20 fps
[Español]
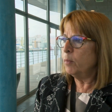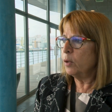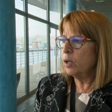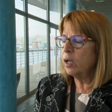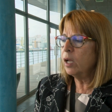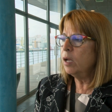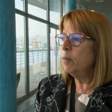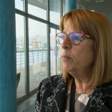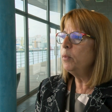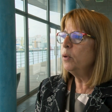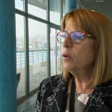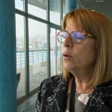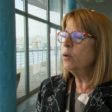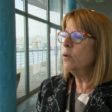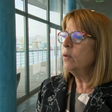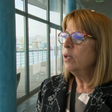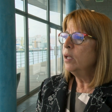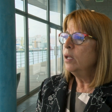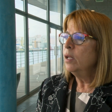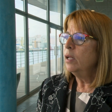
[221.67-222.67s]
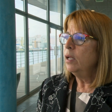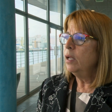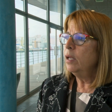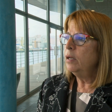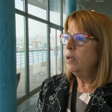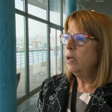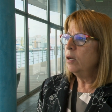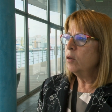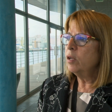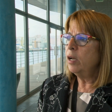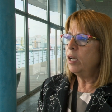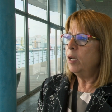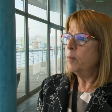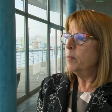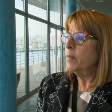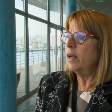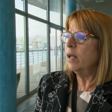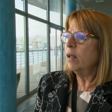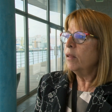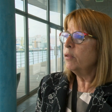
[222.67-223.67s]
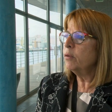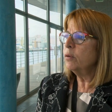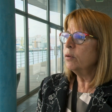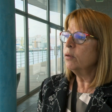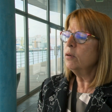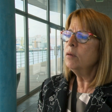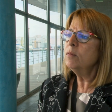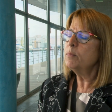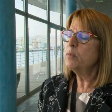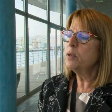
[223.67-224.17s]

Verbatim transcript: por ejemplo, en el, embarazo, ¿no?